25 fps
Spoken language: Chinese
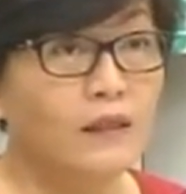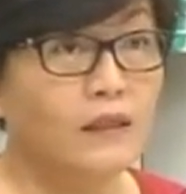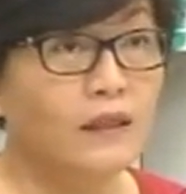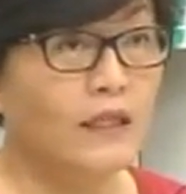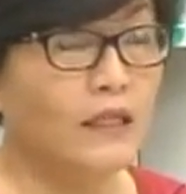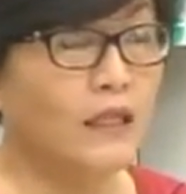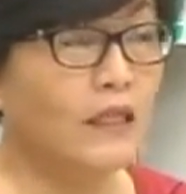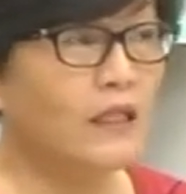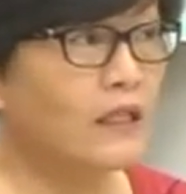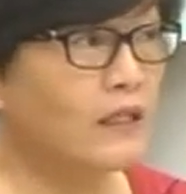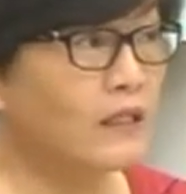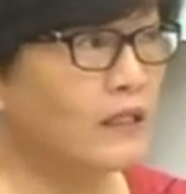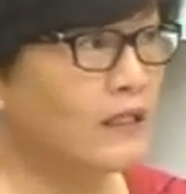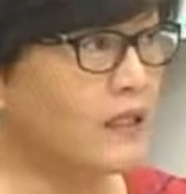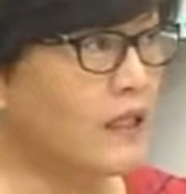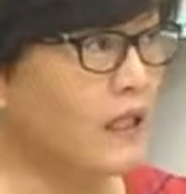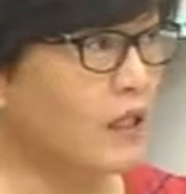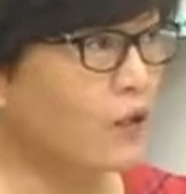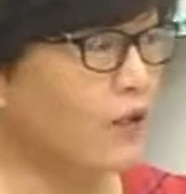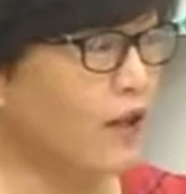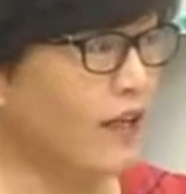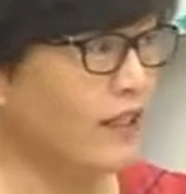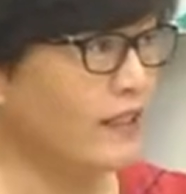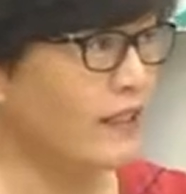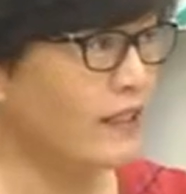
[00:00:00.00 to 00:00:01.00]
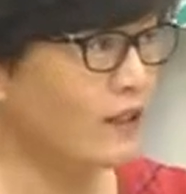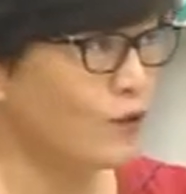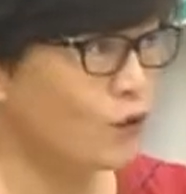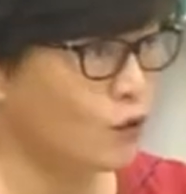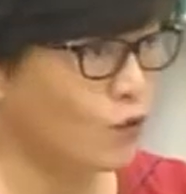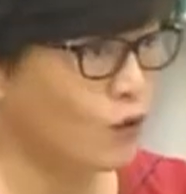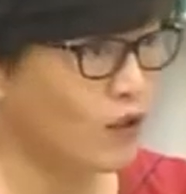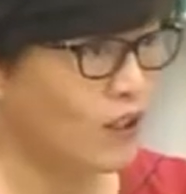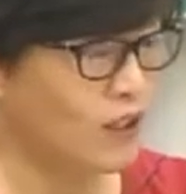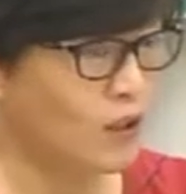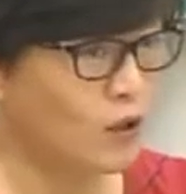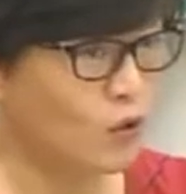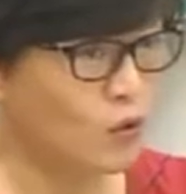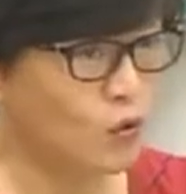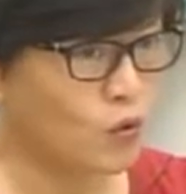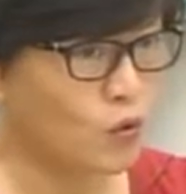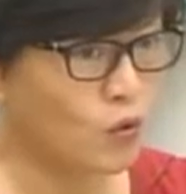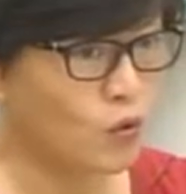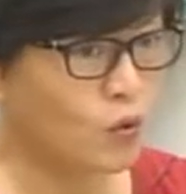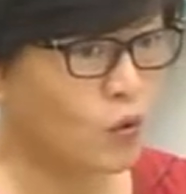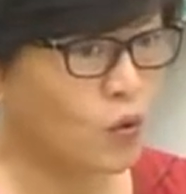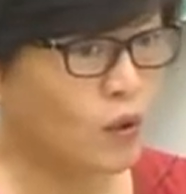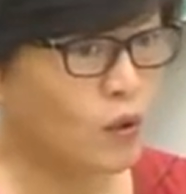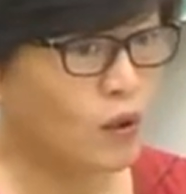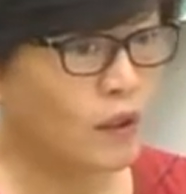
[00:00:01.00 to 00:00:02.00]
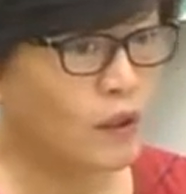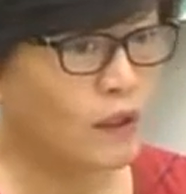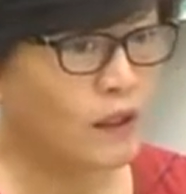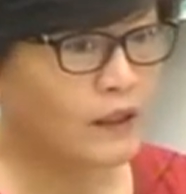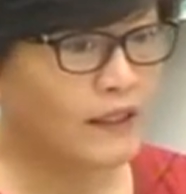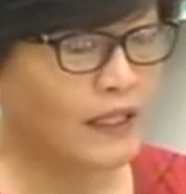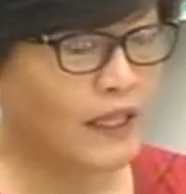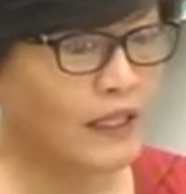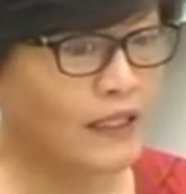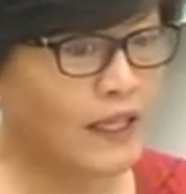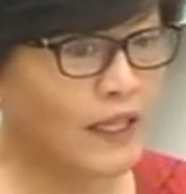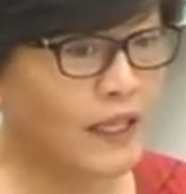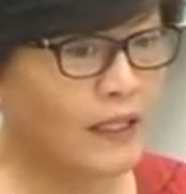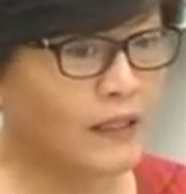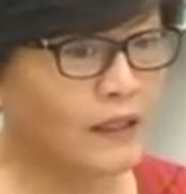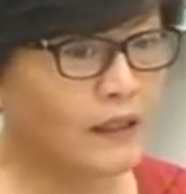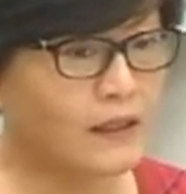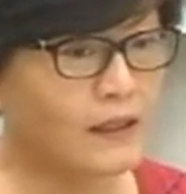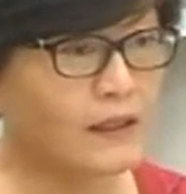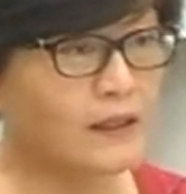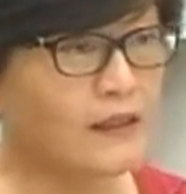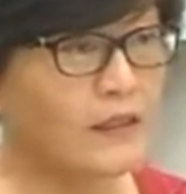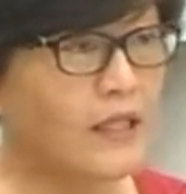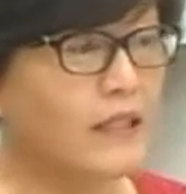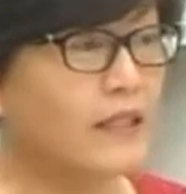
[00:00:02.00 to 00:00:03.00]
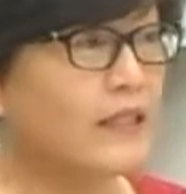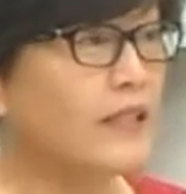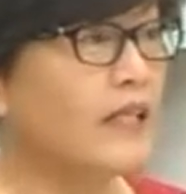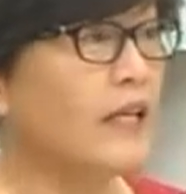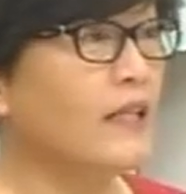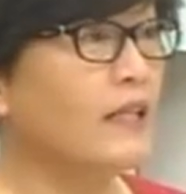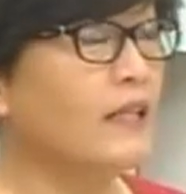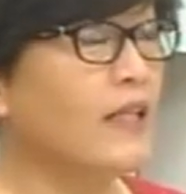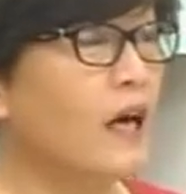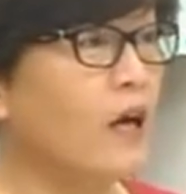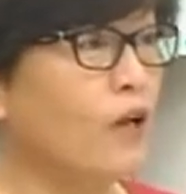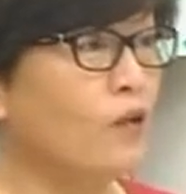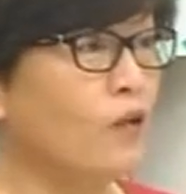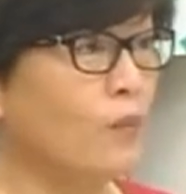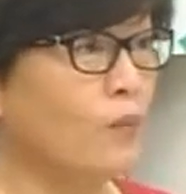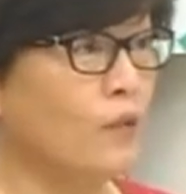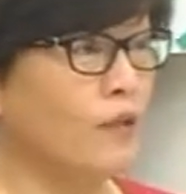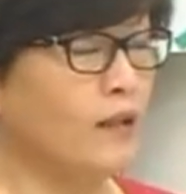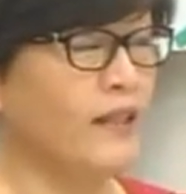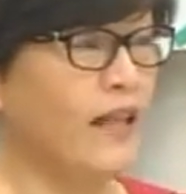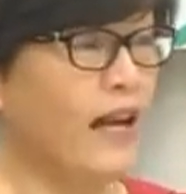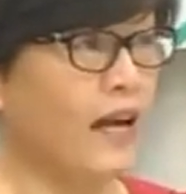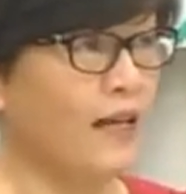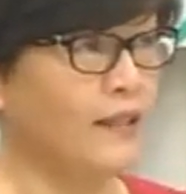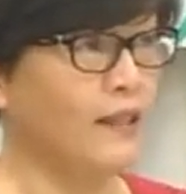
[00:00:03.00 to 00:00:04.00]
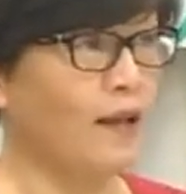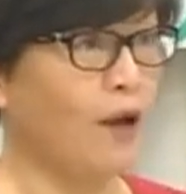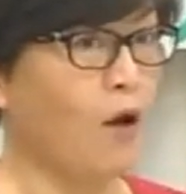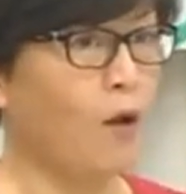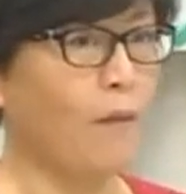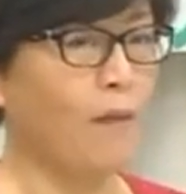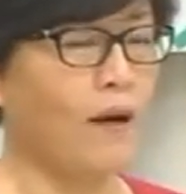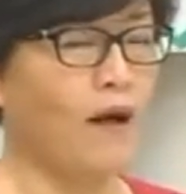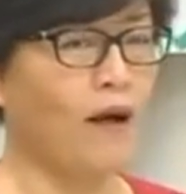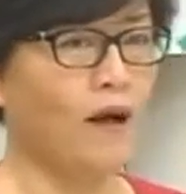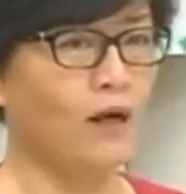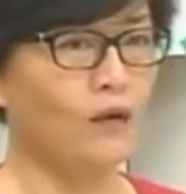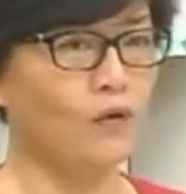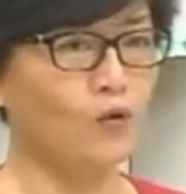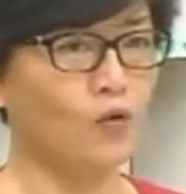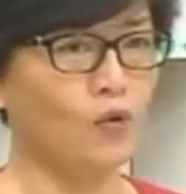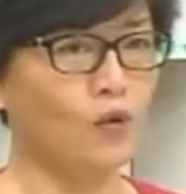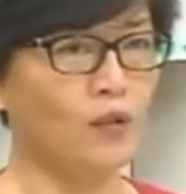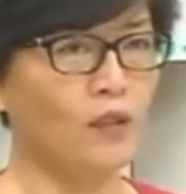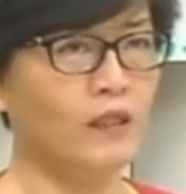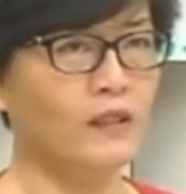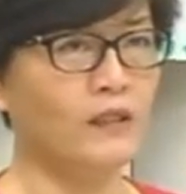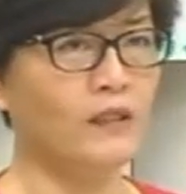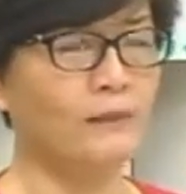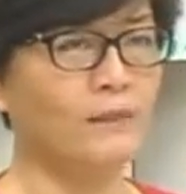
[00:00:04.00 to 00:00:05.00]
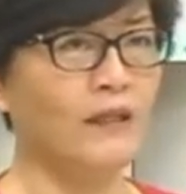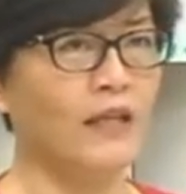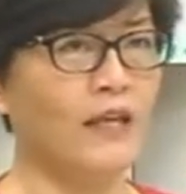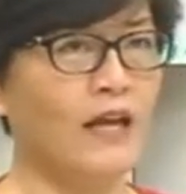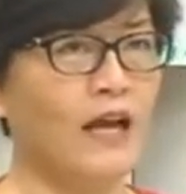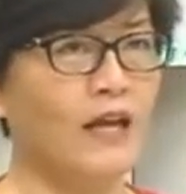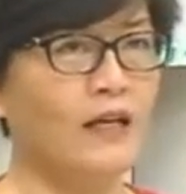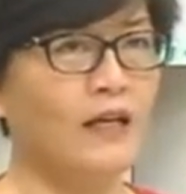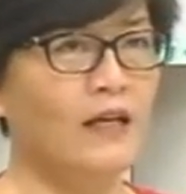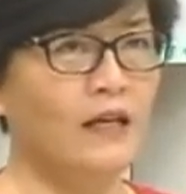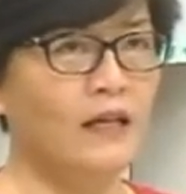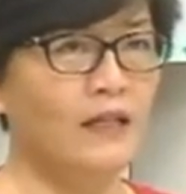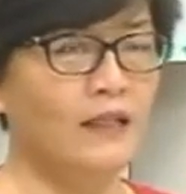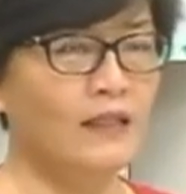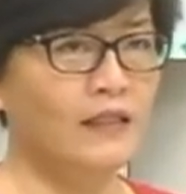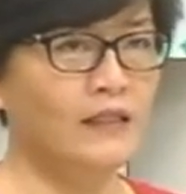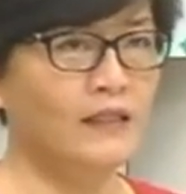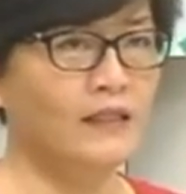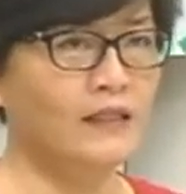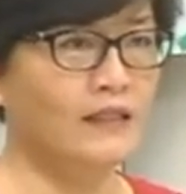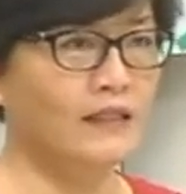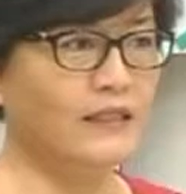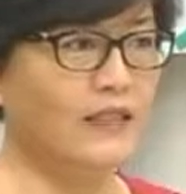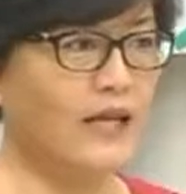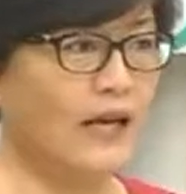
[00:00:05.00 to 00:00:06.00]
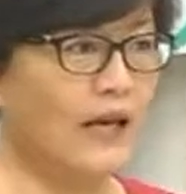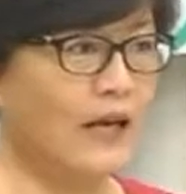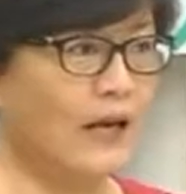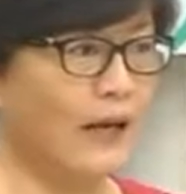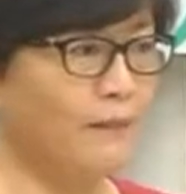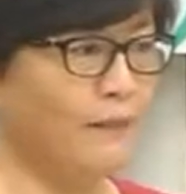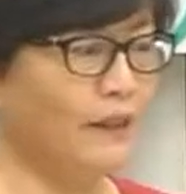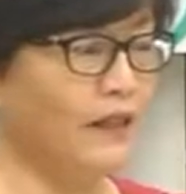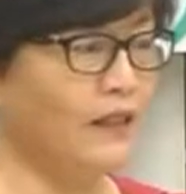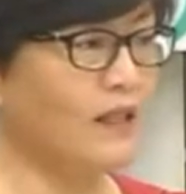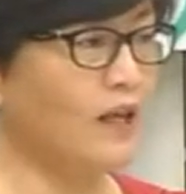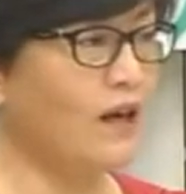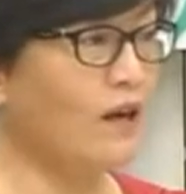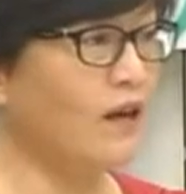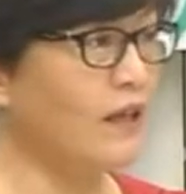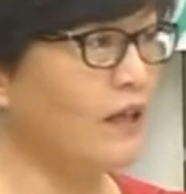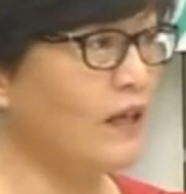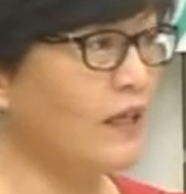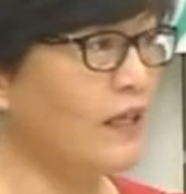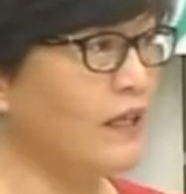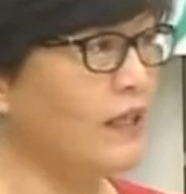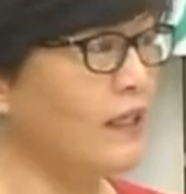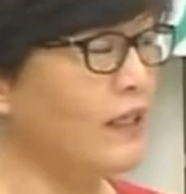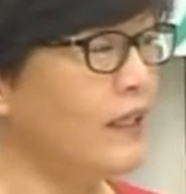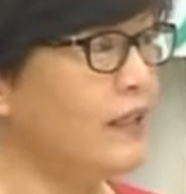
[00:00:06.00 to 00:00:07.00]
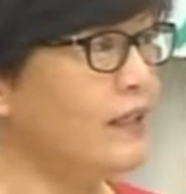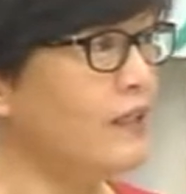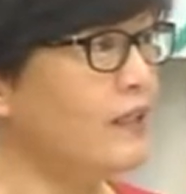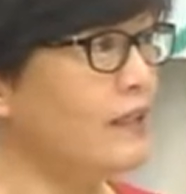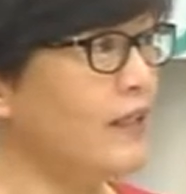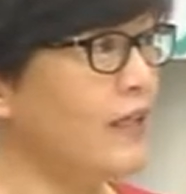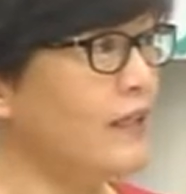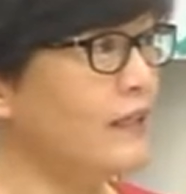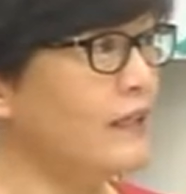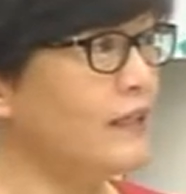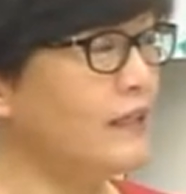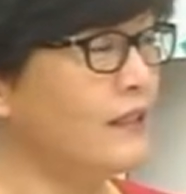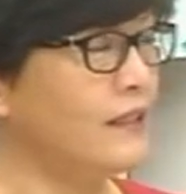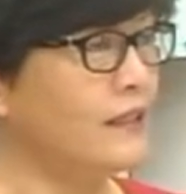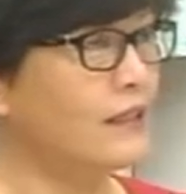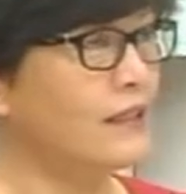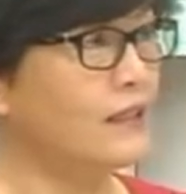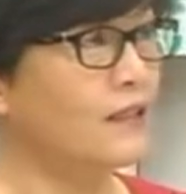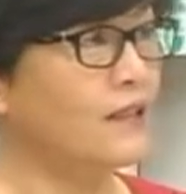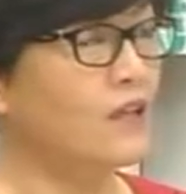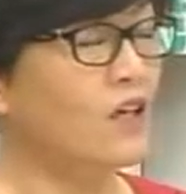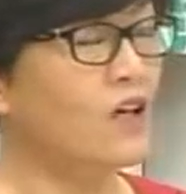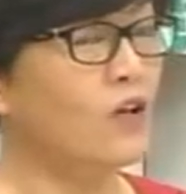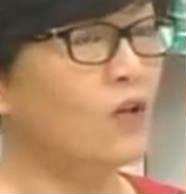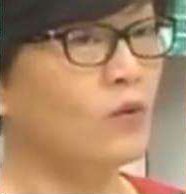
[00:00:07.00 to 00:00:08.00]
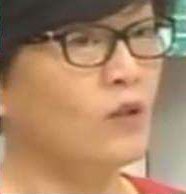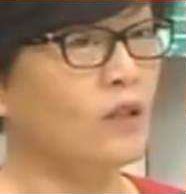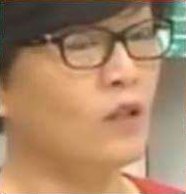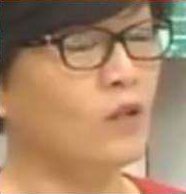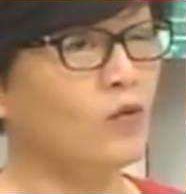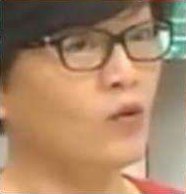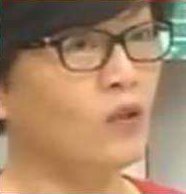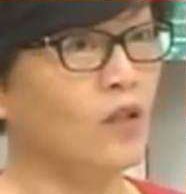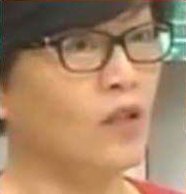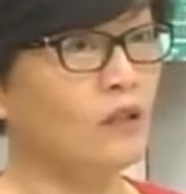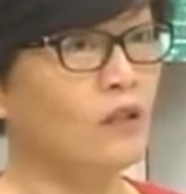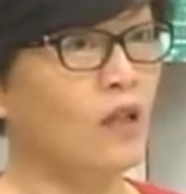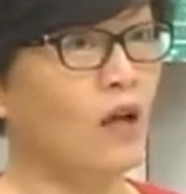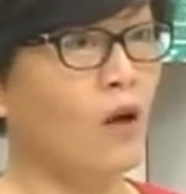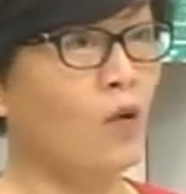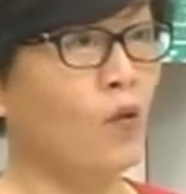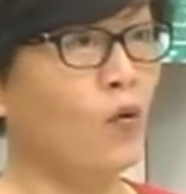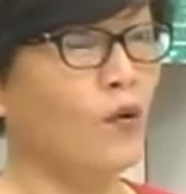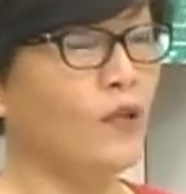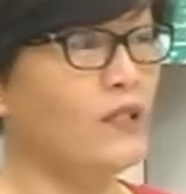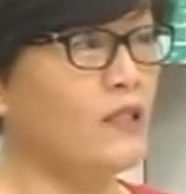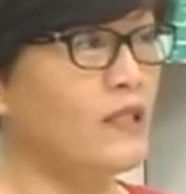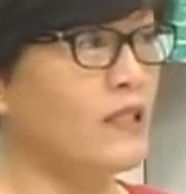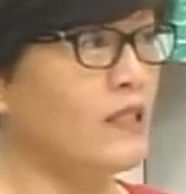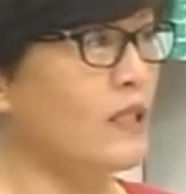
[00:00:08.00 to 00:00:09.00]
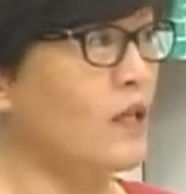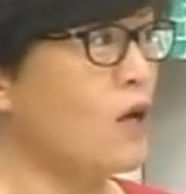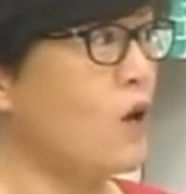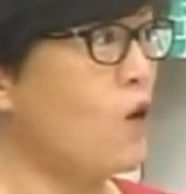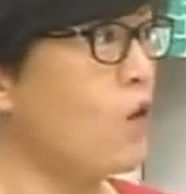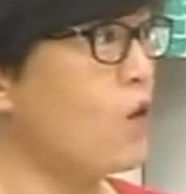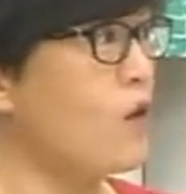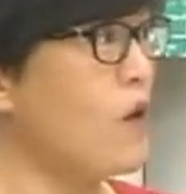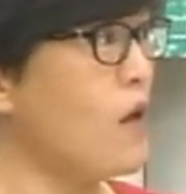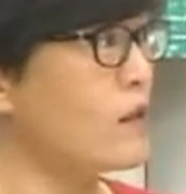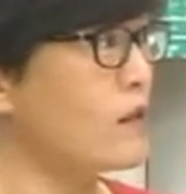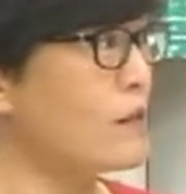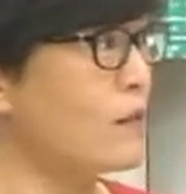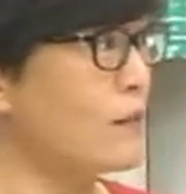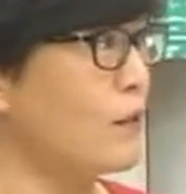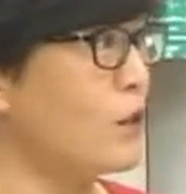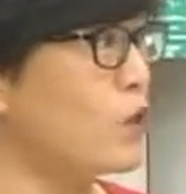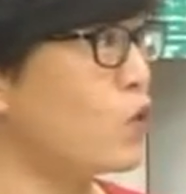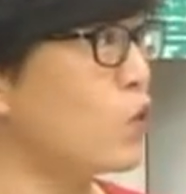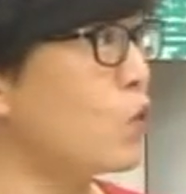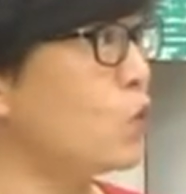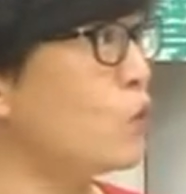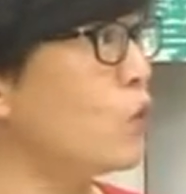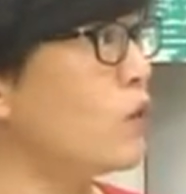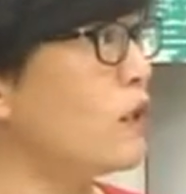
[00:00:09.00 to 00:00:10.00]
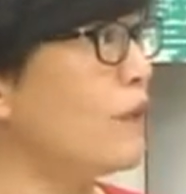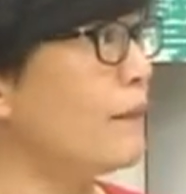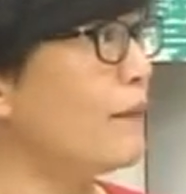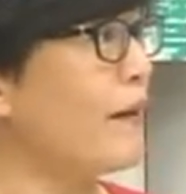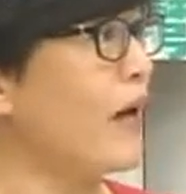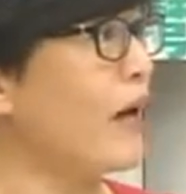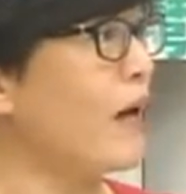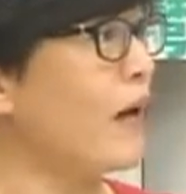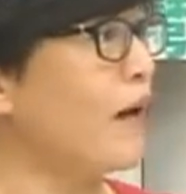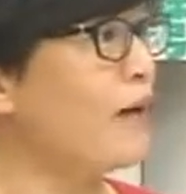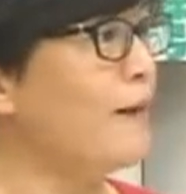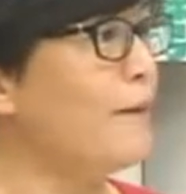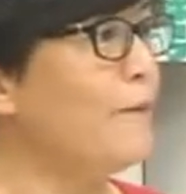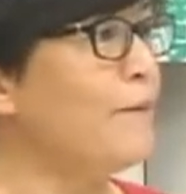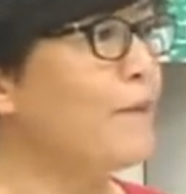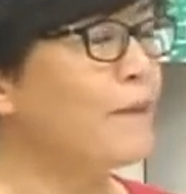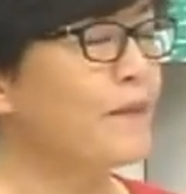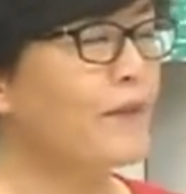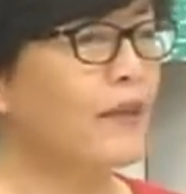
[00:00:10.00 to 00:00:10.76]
第一个阶段京都议定书，大家先检讨有没有达到嘛哈，做了怎么样？可是，在还没到二零一二年底的时候呢，就要讨论之后要怎么处理嘛哈。